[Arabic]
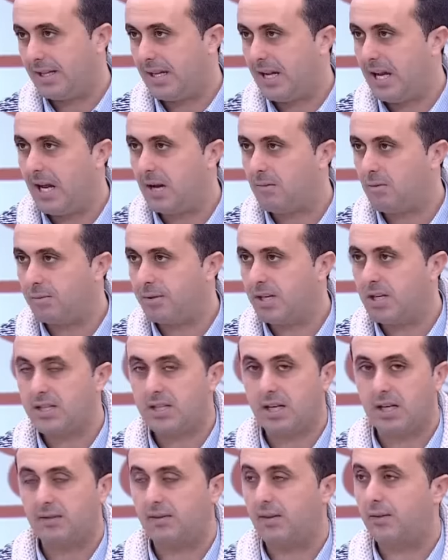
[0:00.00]
الحال ممكن
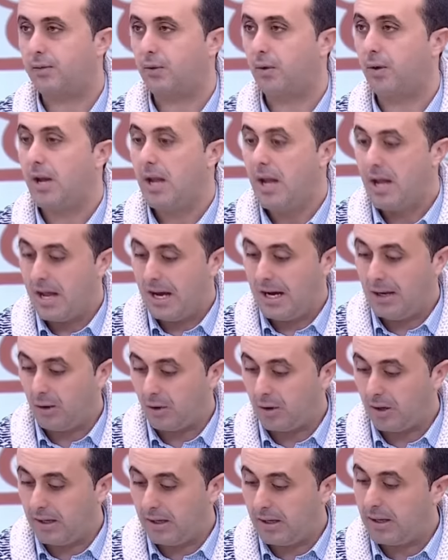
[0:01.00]
تخاد في الفطور الوغ
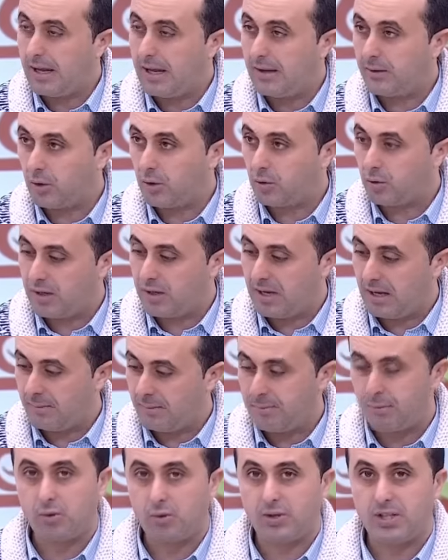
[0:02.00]
أه، دونك قلنا
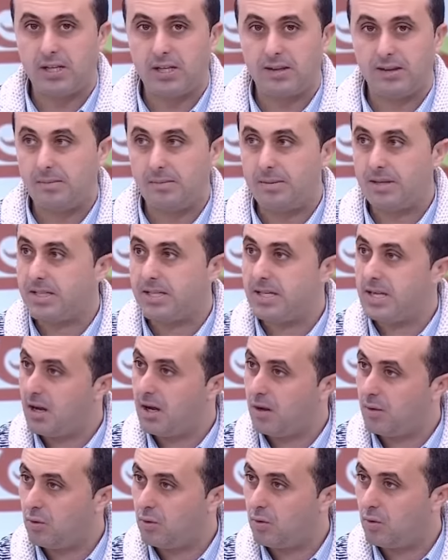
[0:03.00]
البروتينات النباتيه
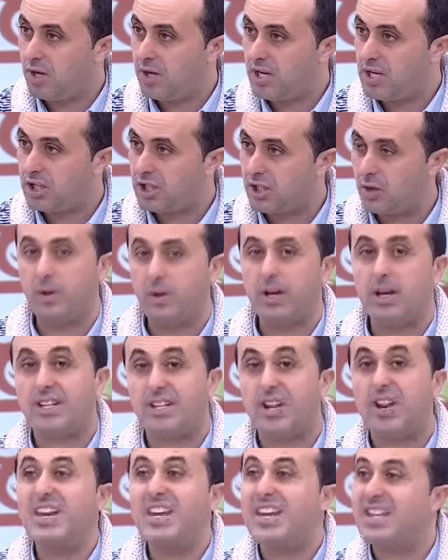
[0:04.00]
وقلنا النشويات
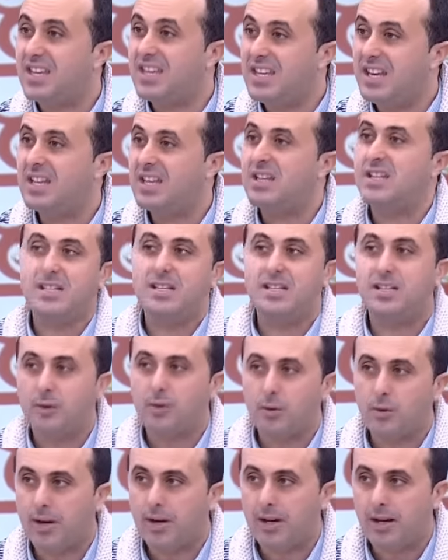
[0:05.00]
الرياضيين الناس اللي
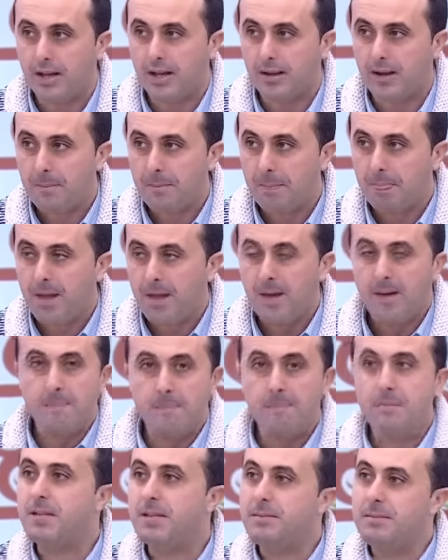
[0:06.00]
تيديروا الرياضه
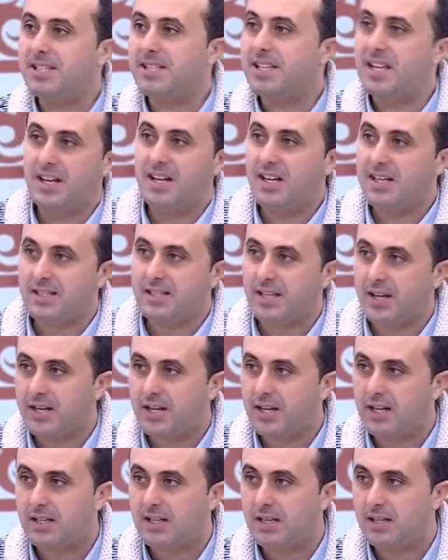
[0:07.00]
من بعد ما يسالي الحصه
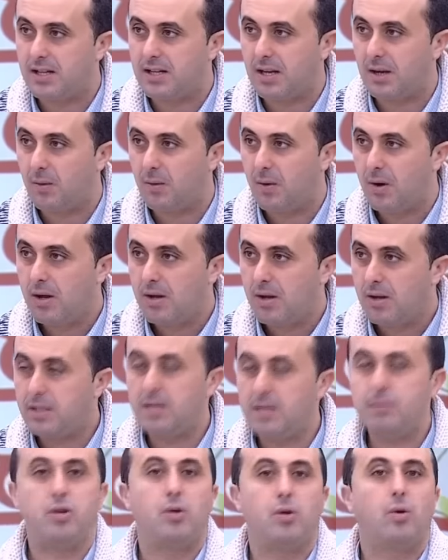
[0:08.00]
الرياضيه ديالو
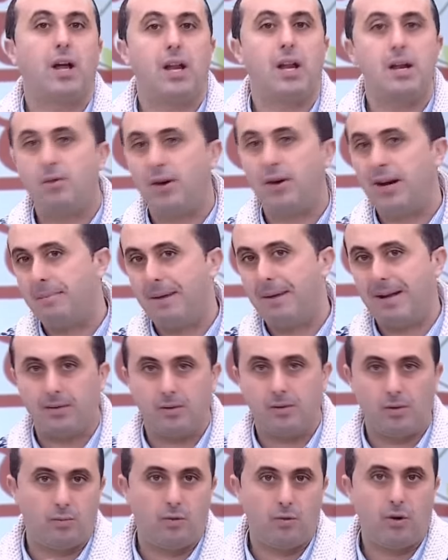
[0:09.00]
تيمشيو يقلبوا على بعض
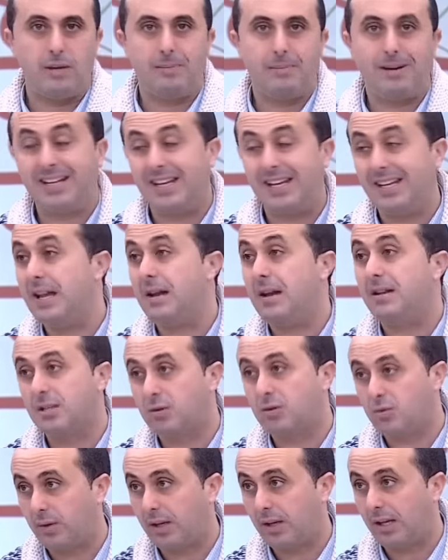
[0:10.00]
الامور اللي بعض الاحيان
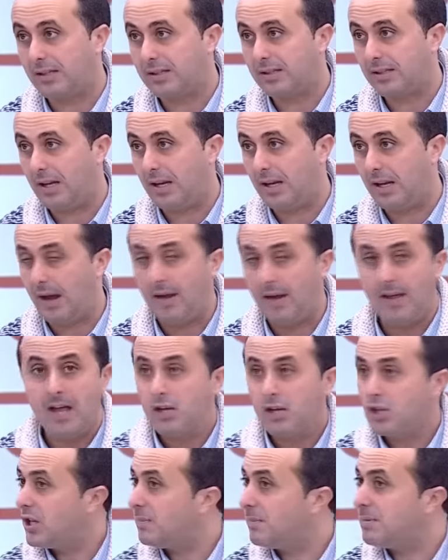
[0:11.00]
تكون غير صحيه
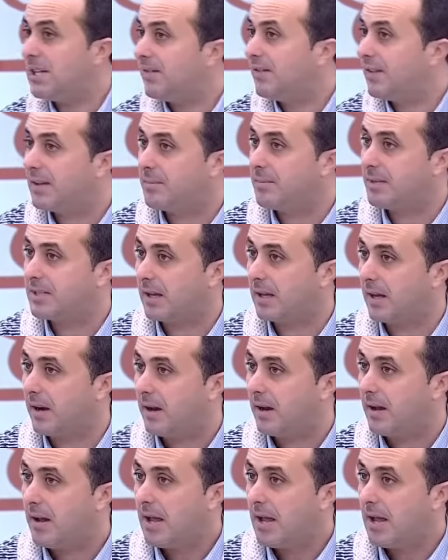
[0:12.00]
شرب بزاف هاد البيصاره